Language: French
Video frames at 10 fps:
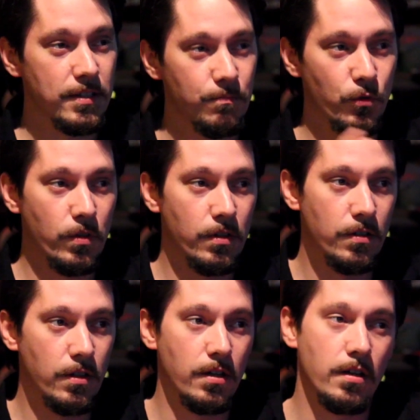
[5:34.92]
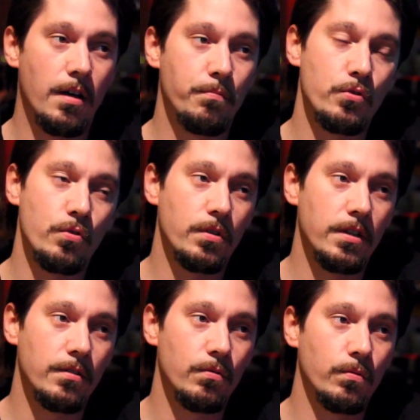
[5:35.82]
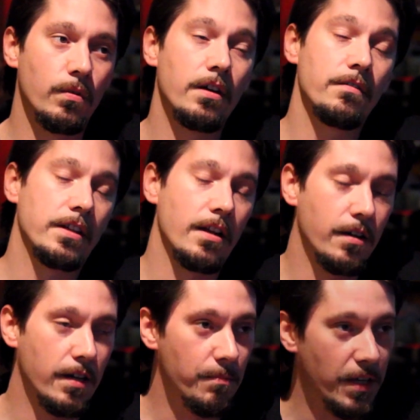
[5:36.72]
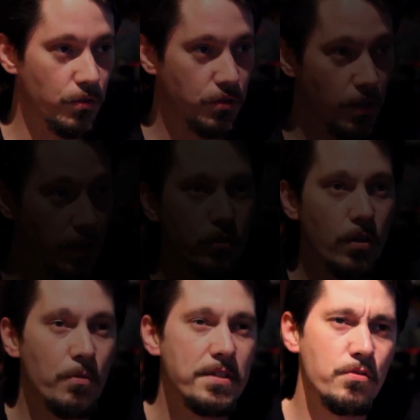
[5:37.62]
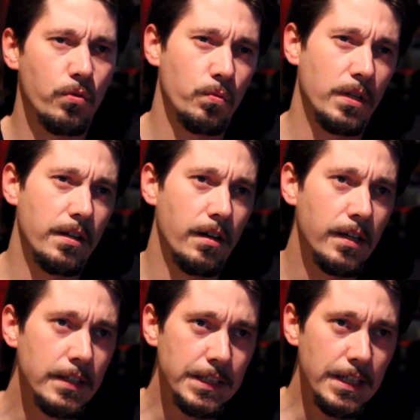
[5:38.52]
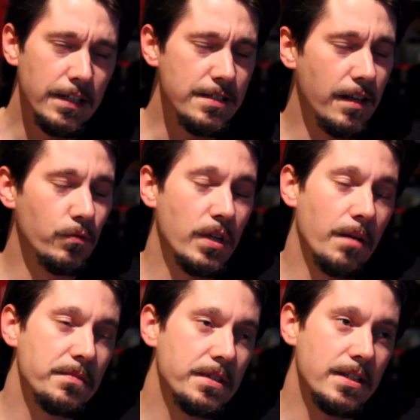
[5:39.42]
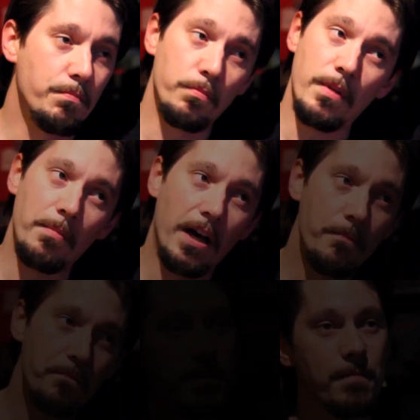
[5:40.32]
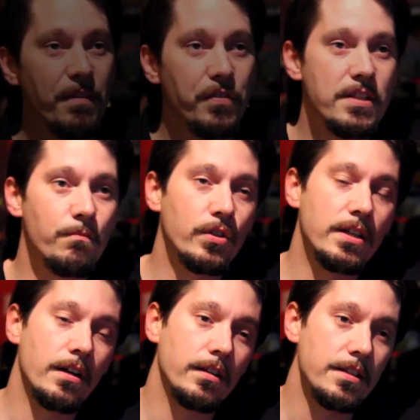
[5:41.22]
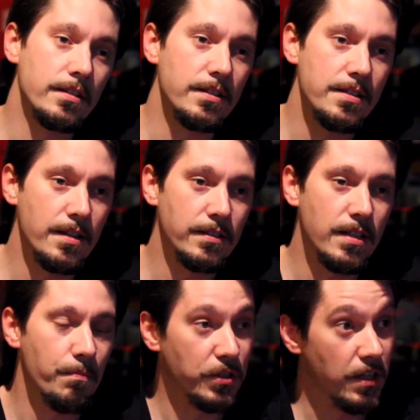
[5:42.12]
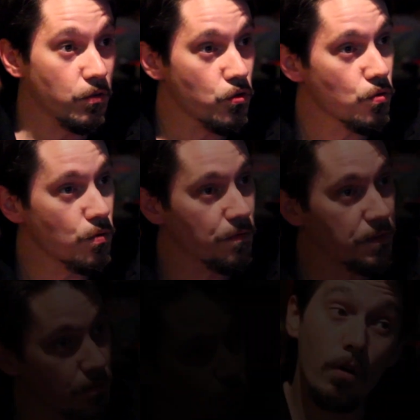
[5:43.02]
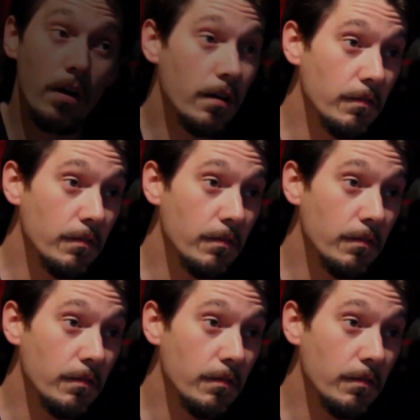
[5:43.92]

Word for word: qui m'ont euh, un peu choqué, non un avec la, mère de Thor. Autrement, c'est surtout euh, les, scènes où il y a un petit peu de blabla. C'est pas forcément des, scènes qui apportent quelque chose au film. Voilà.